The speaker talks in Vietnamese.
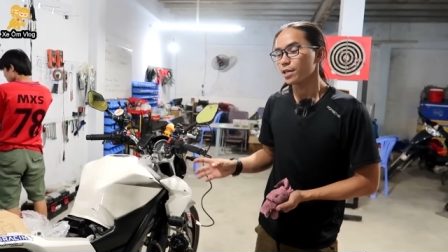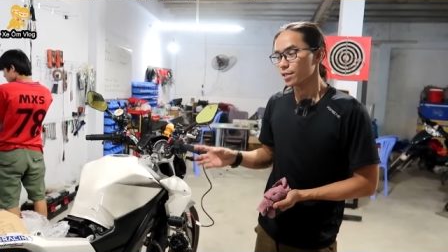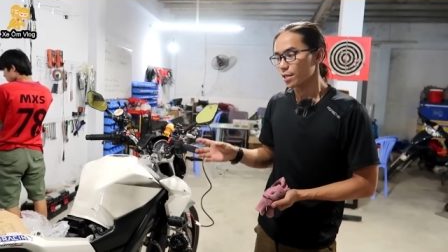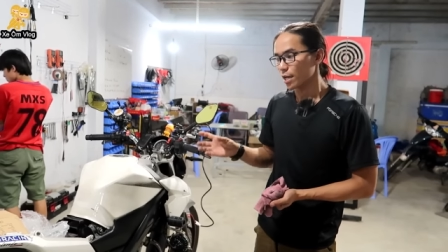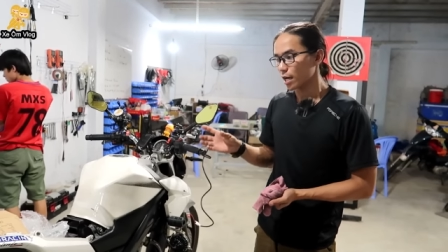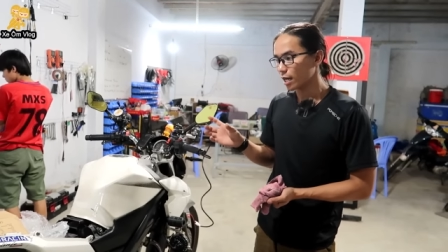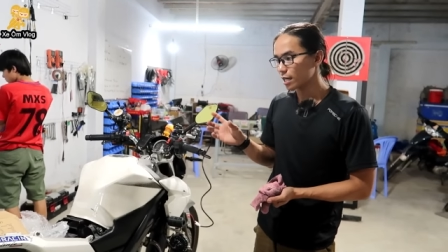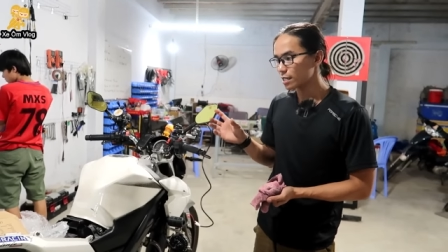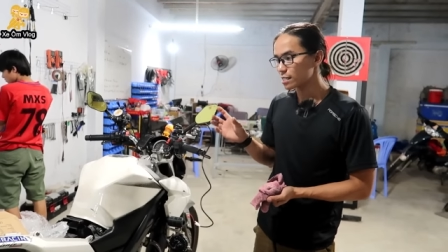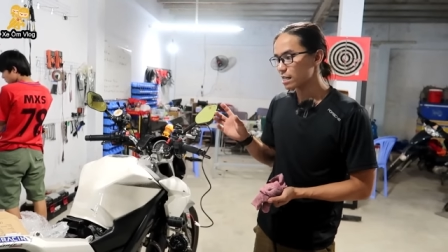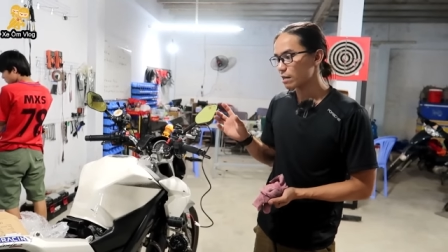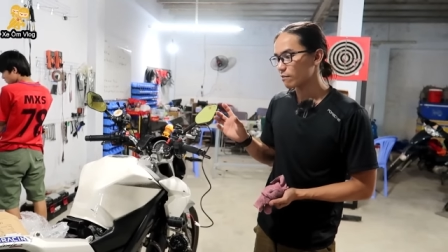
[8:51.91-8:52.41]

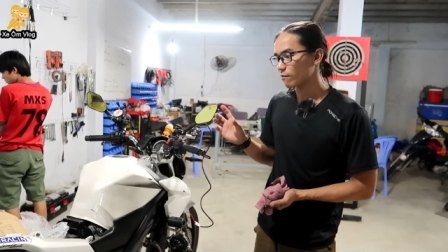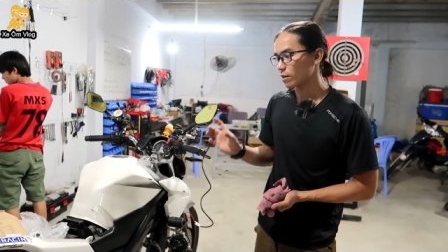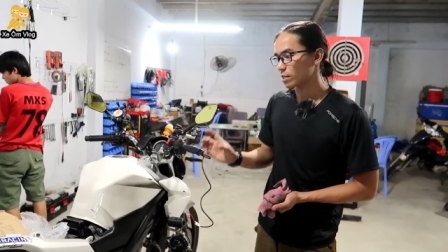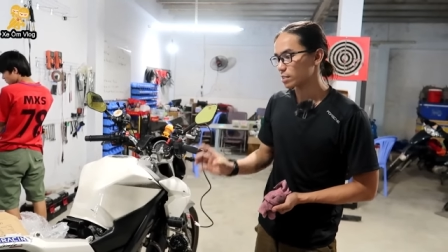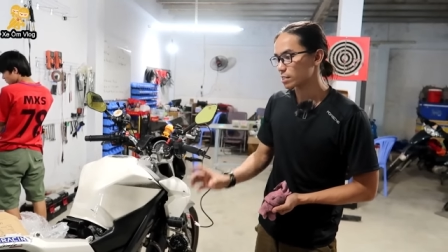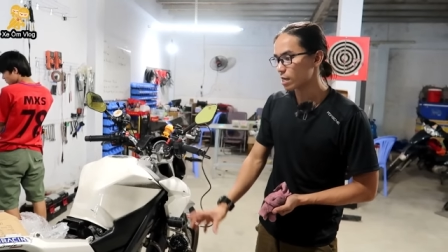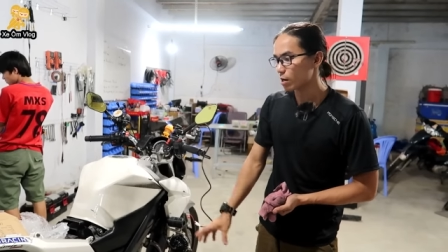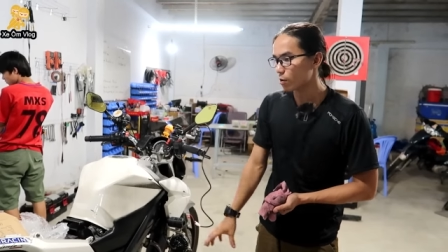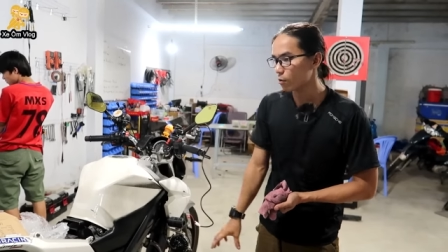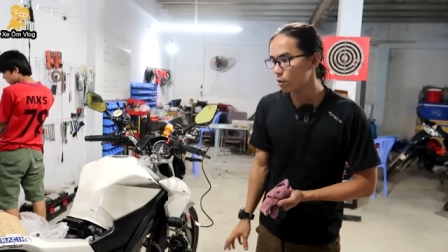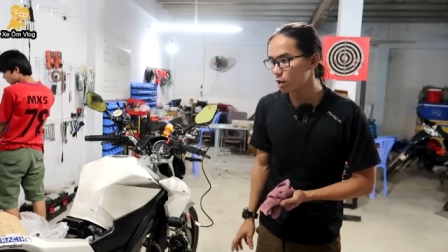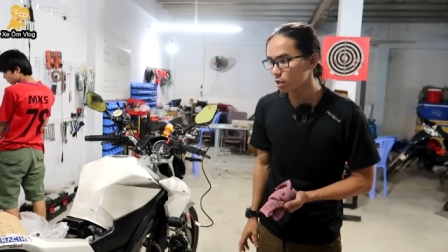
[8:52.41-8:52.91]
những cái xe về
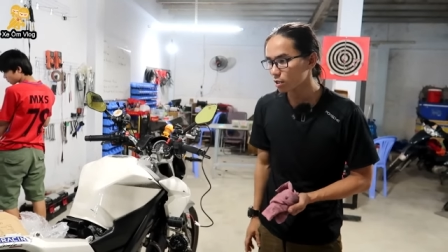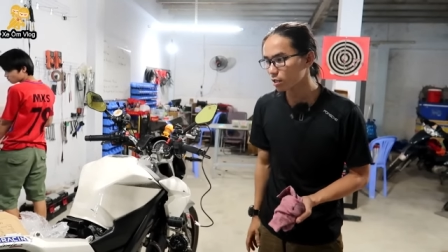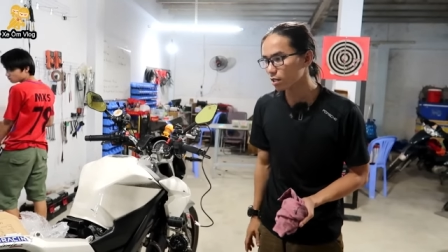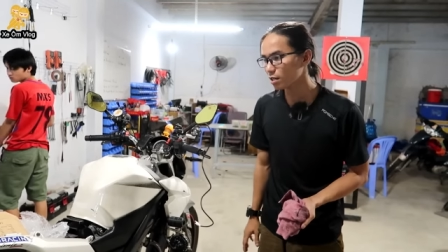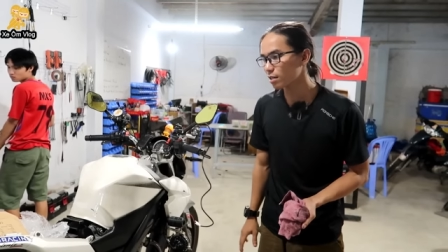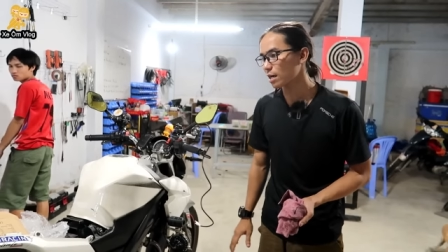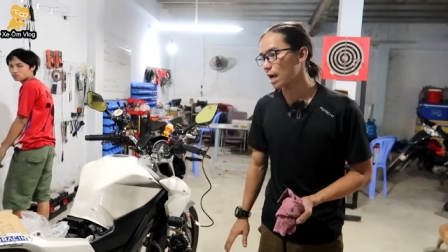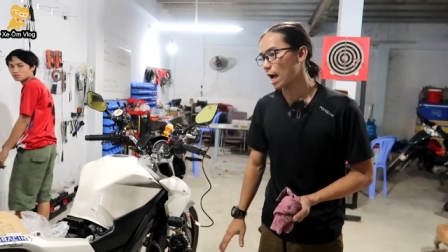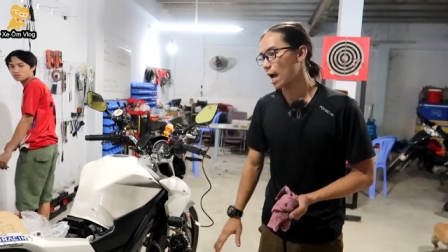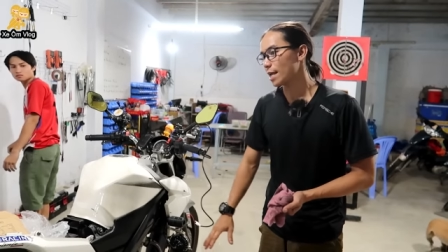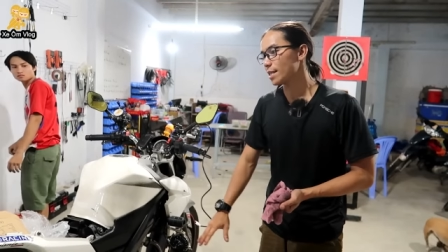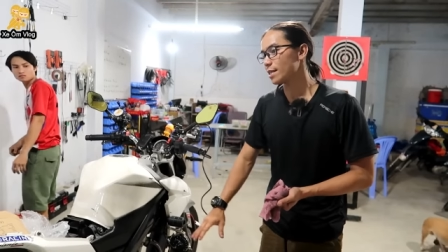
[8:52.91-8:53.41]
sau á tất
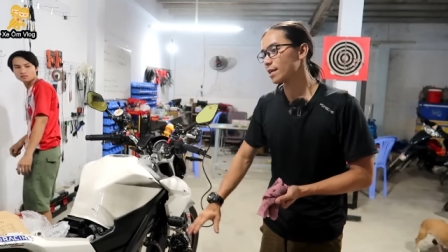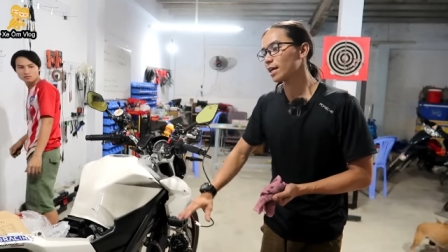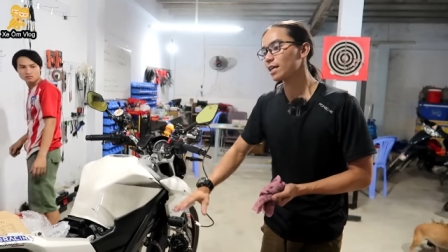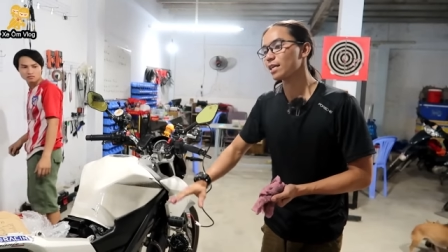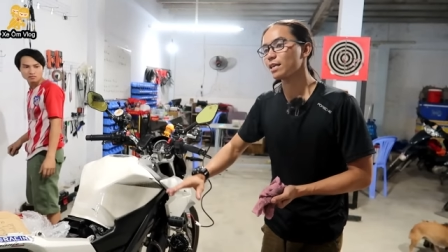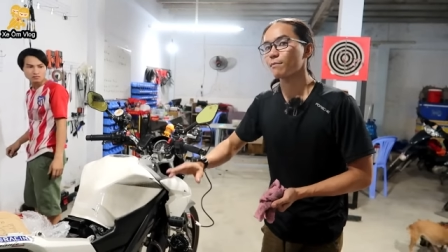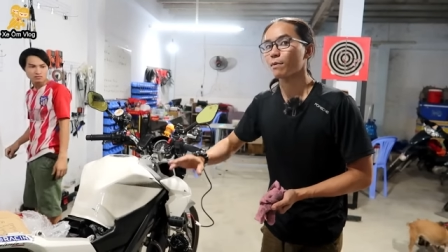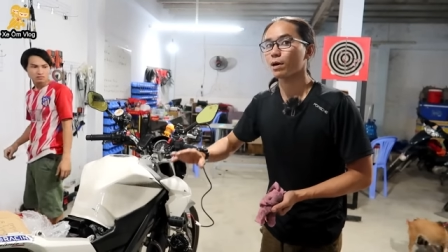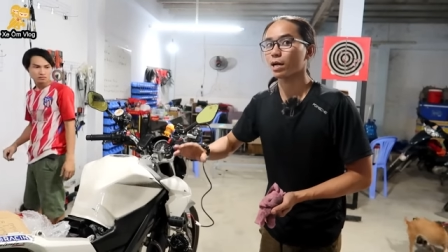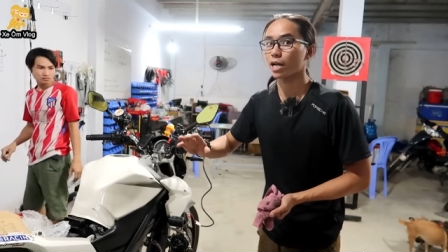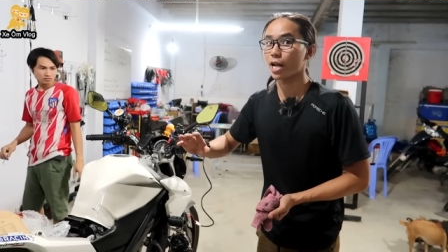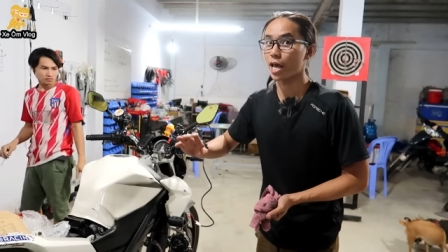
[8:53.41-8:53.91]
cả những
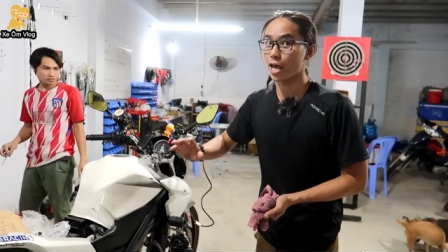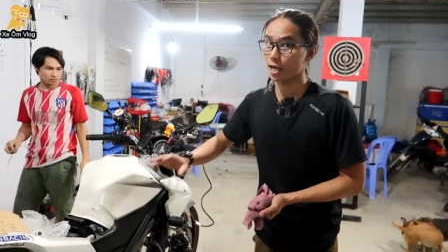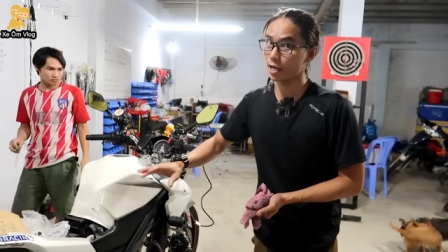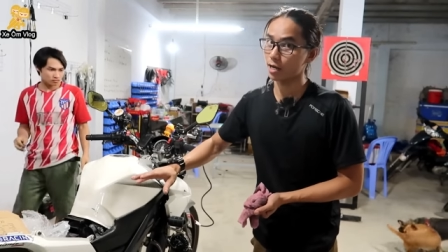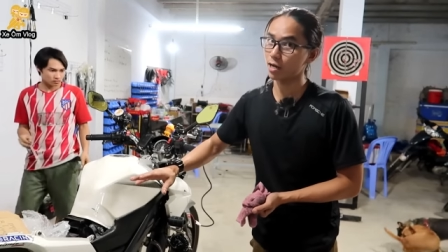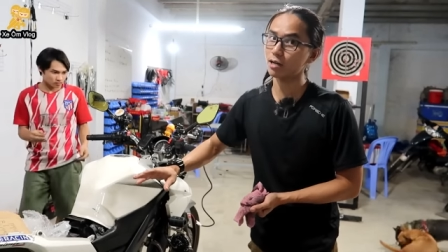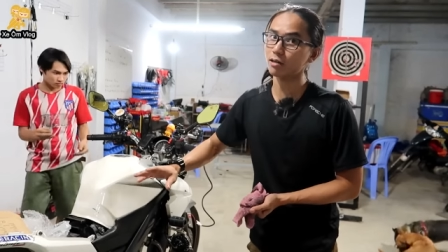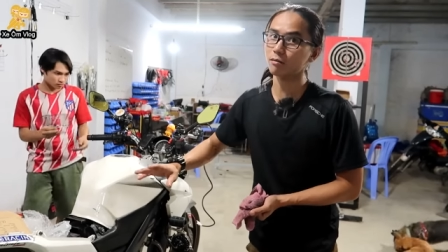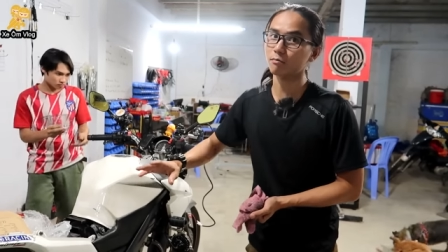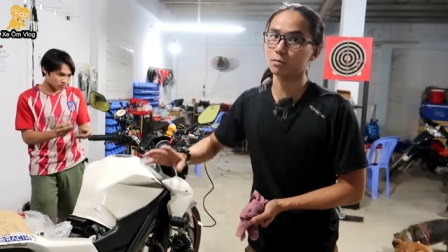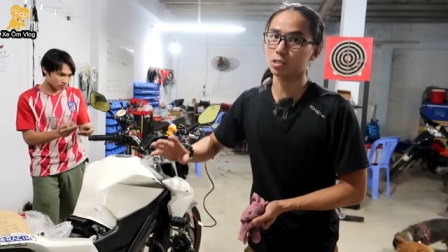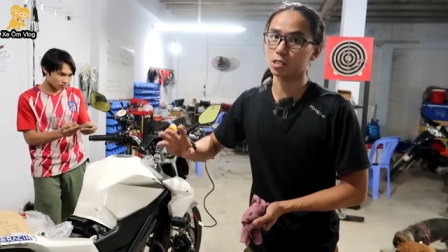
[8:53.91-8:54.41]
cái gì bằng điện á